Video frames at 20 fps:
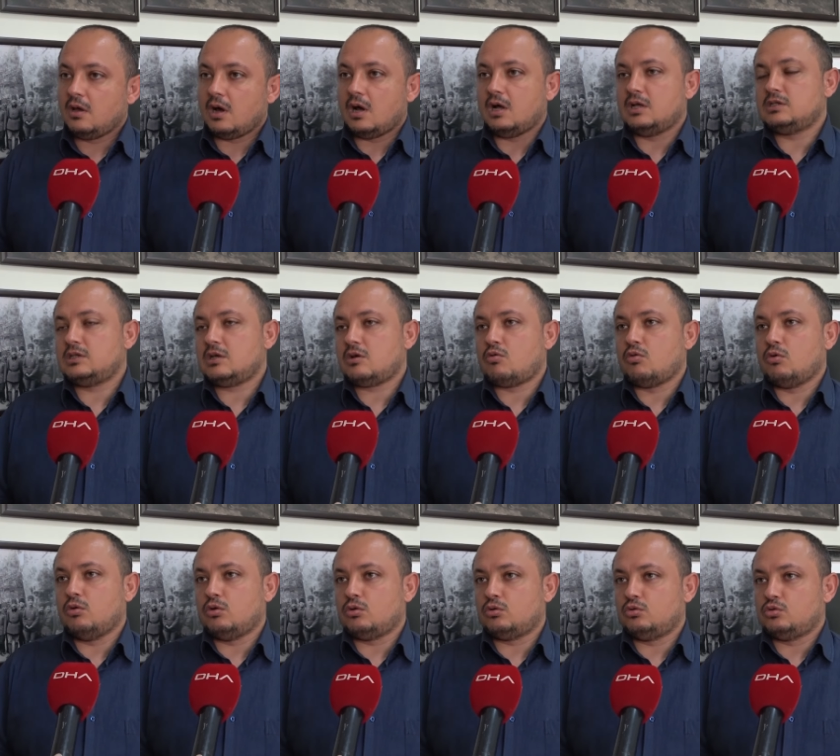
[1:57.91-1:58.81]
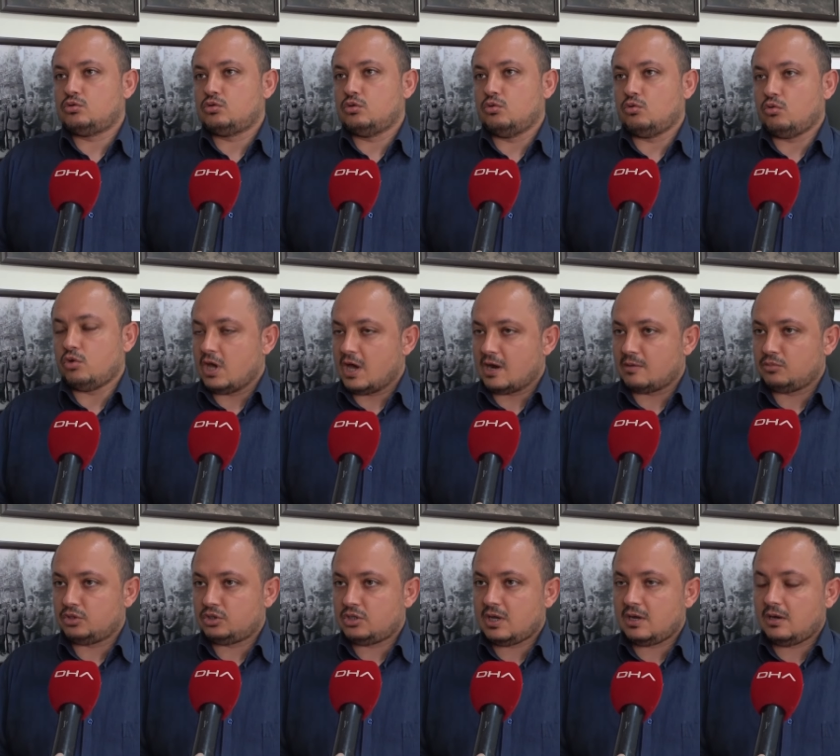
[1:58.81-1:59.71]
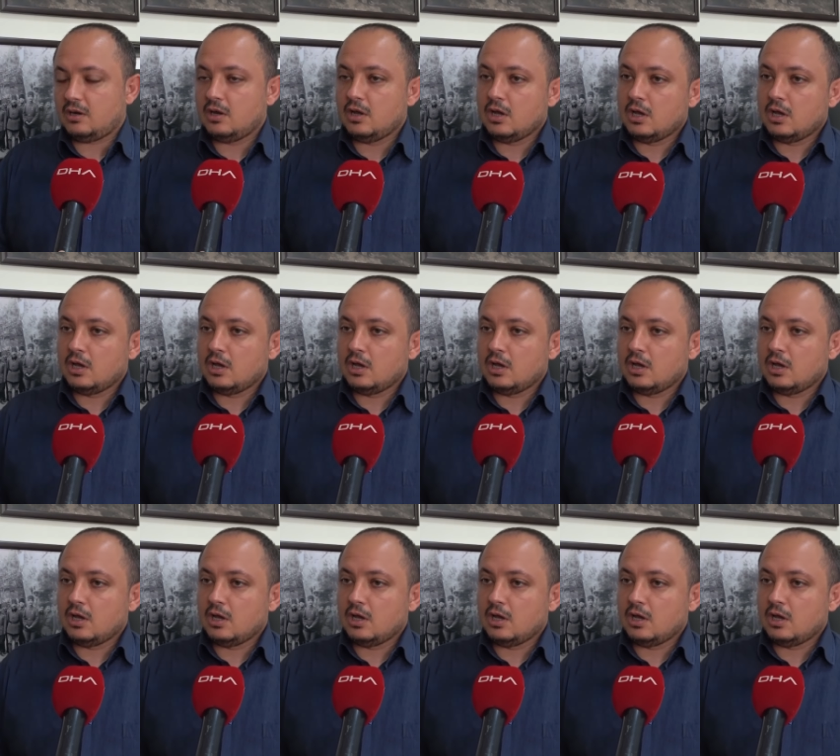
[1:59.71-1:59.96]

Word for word: Anzak kol ordusunu uyarmışlar